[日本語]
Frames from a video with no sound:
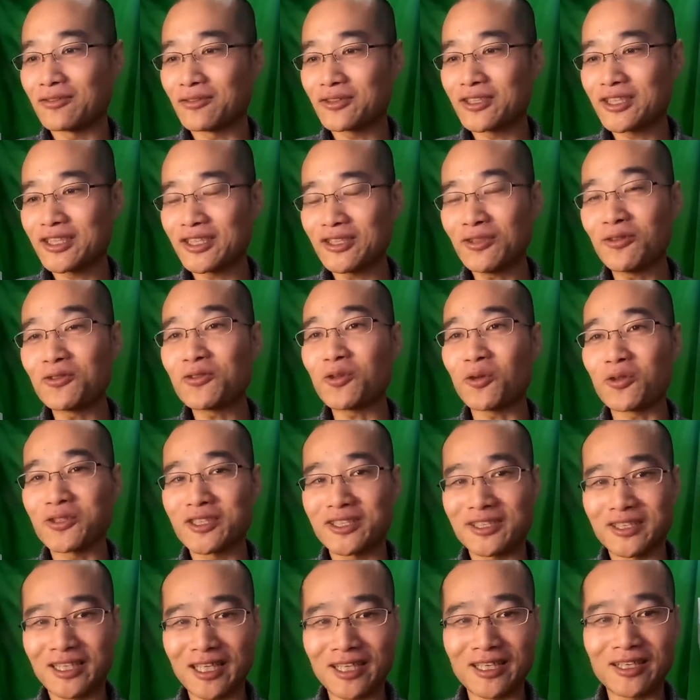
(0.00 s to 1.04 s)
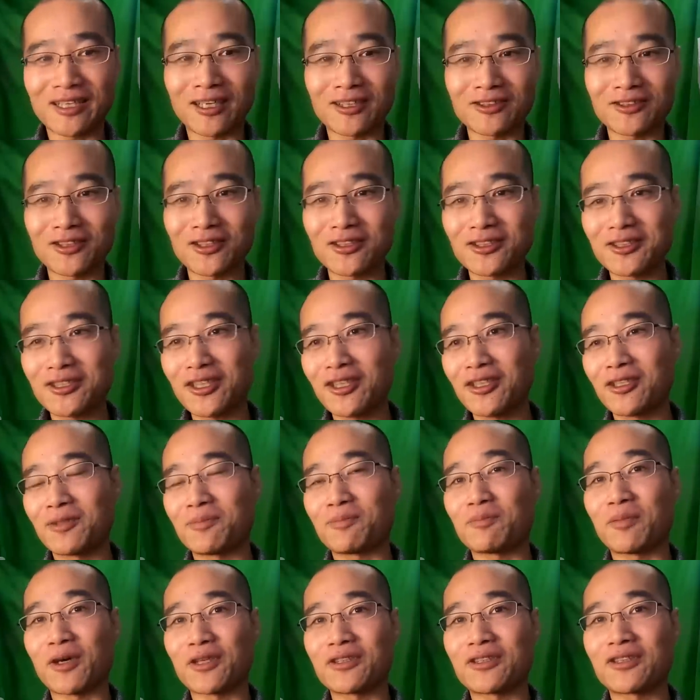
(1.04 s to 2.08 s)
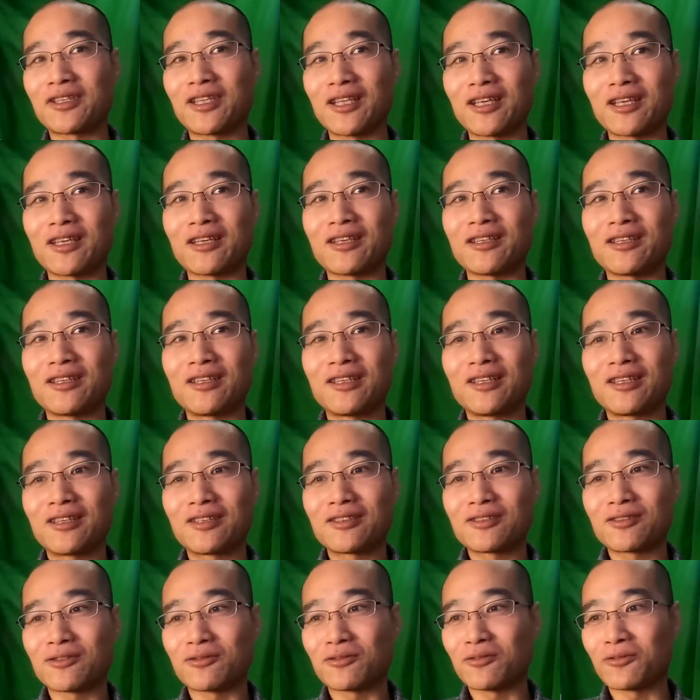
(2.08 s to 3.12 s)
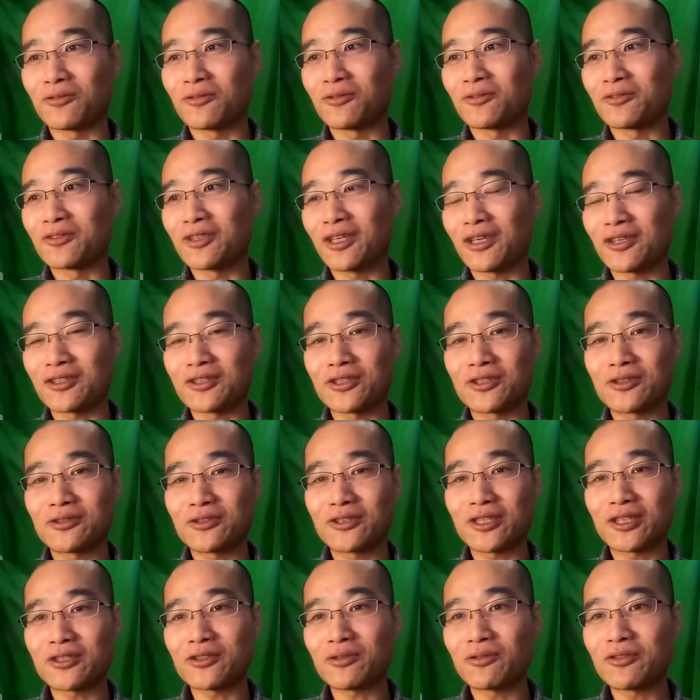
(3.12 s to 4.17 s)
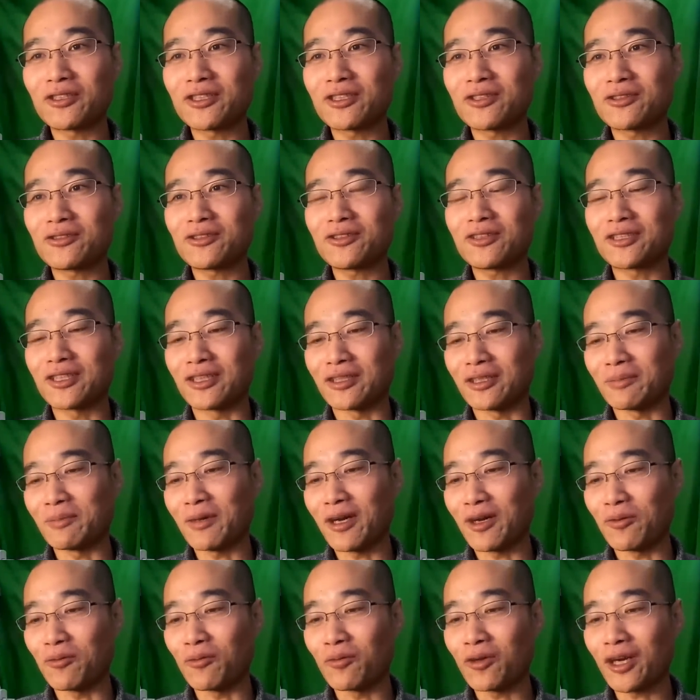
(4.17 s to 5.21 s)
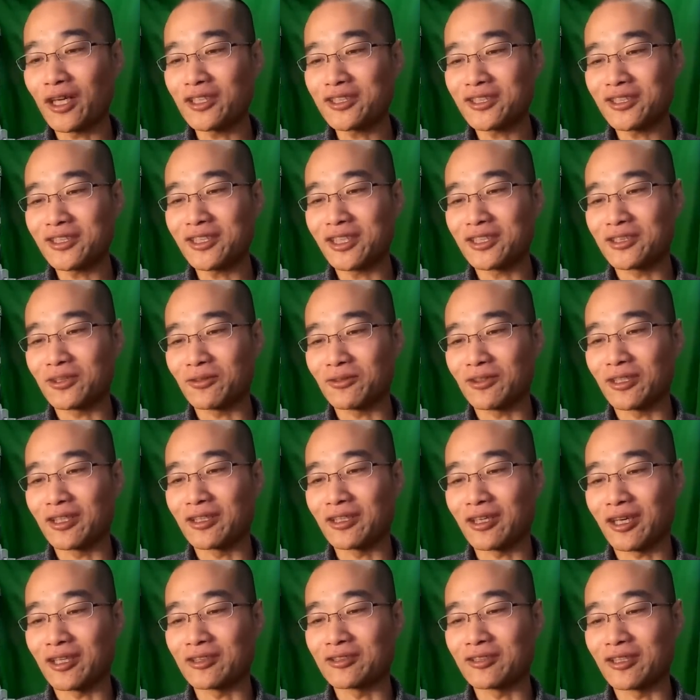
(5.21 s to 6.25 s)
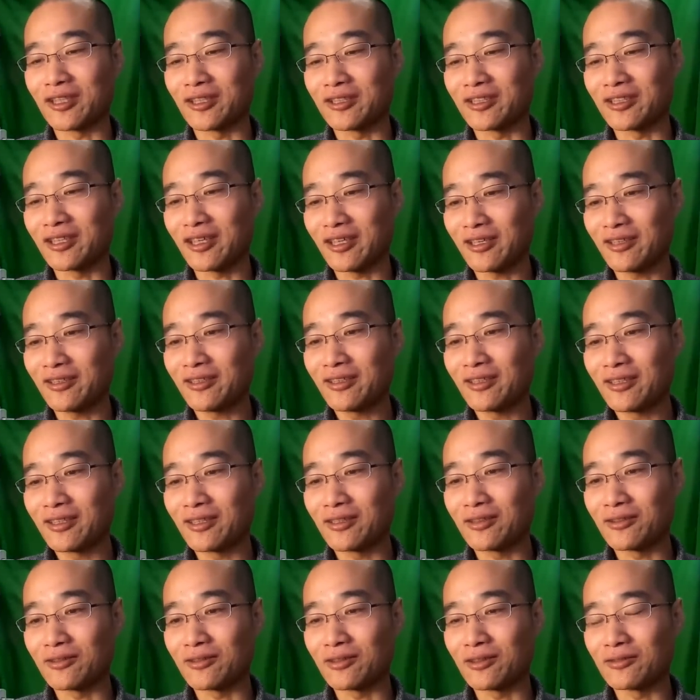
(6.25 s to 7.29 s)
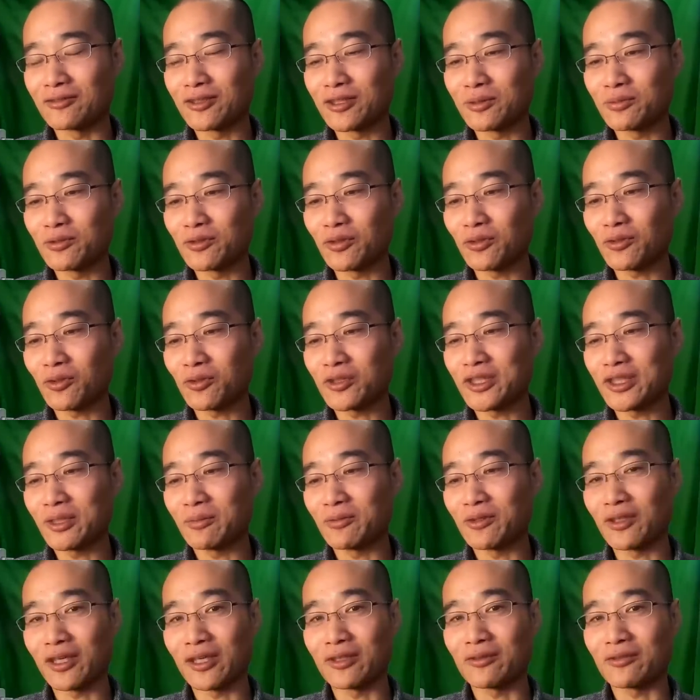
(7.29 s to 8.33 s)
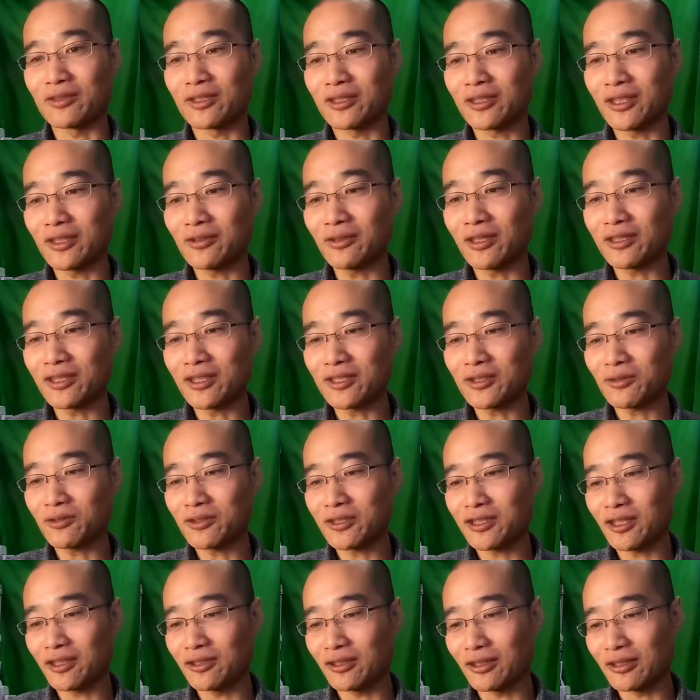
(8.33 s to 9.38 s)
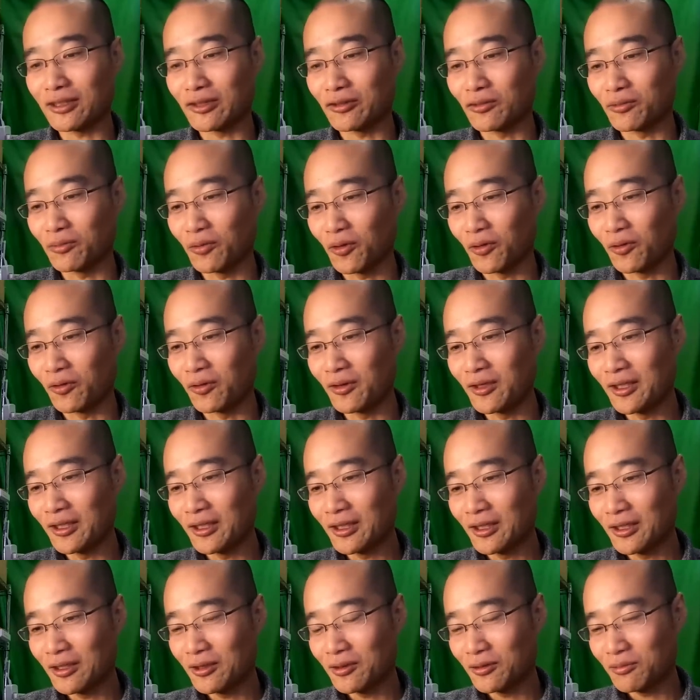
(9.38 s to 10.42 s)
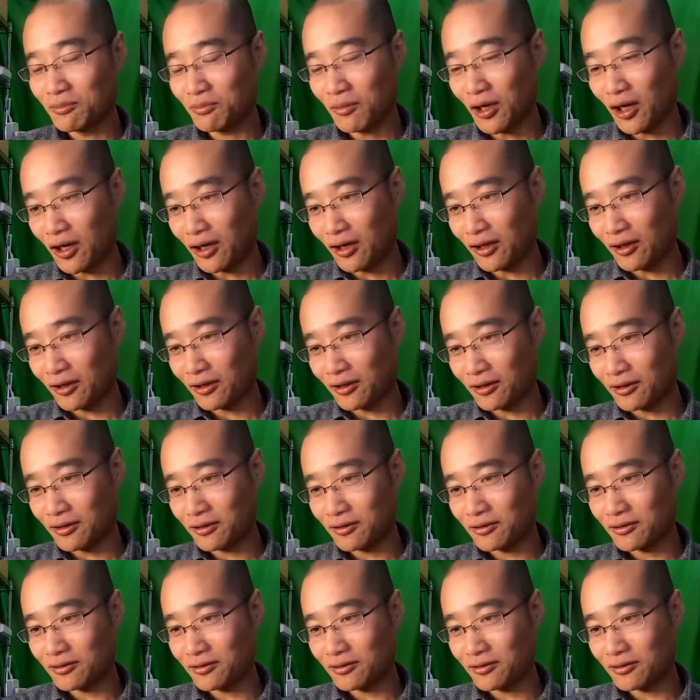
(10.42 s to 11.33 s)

市の土地で勝手に線引っ張って、なんか駐車場にするっていうのは、まあおかしいでしょって勝手にね、自分の土地でもないのにっていう話をしたんだけども、まあ